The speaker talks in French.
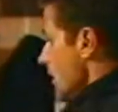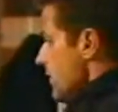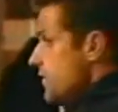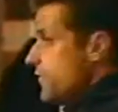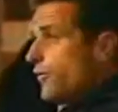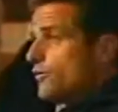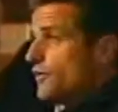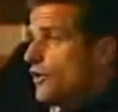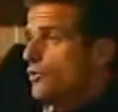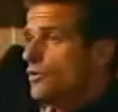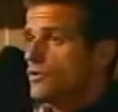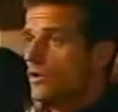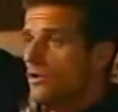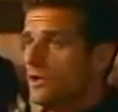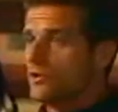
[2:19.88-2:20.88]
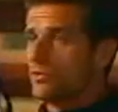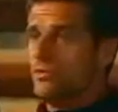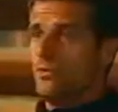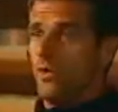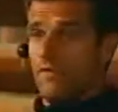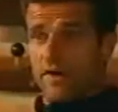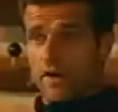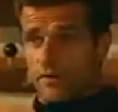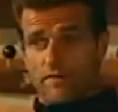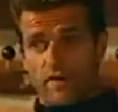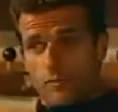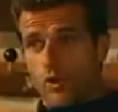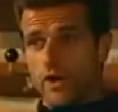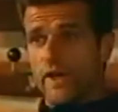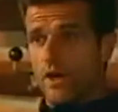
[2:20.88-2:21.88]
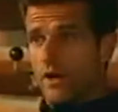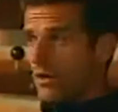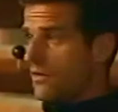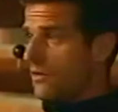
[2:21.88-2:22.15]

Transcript: ils, font des 1-2 et tout. On va, on va mourir.